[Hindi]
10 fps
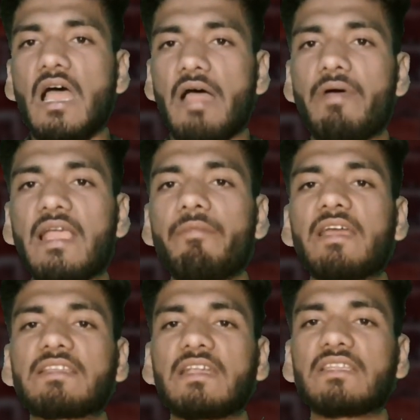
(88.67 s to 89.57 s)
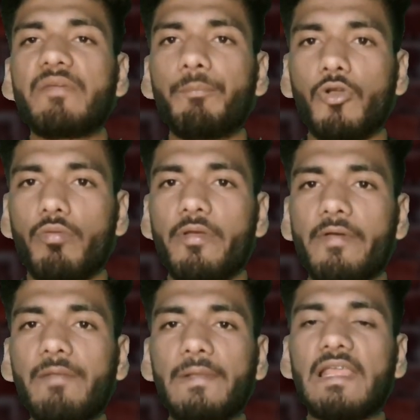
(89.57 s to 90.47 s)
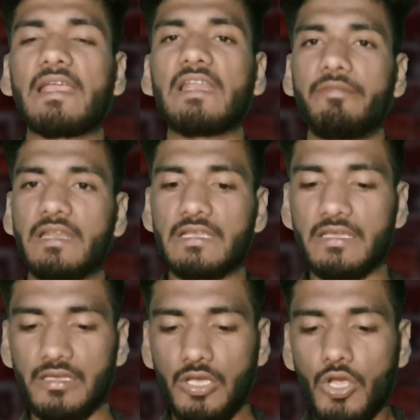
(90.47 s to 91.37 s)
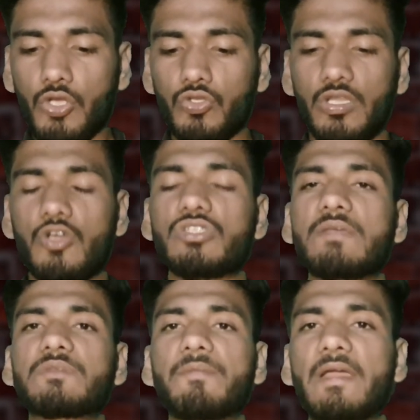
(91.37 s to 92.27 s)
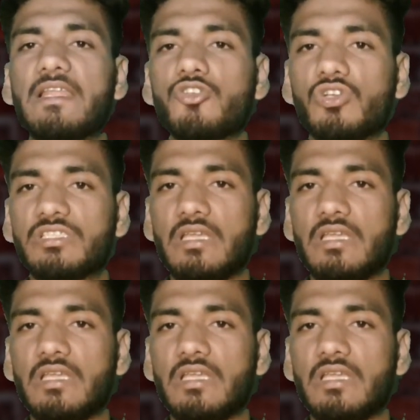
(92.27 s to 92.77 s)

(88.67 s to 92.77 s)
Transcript: अब आगे बात करते हैं प्रोबेबल प्लेइंग इलेवन की तो देखो सबसे पहले जो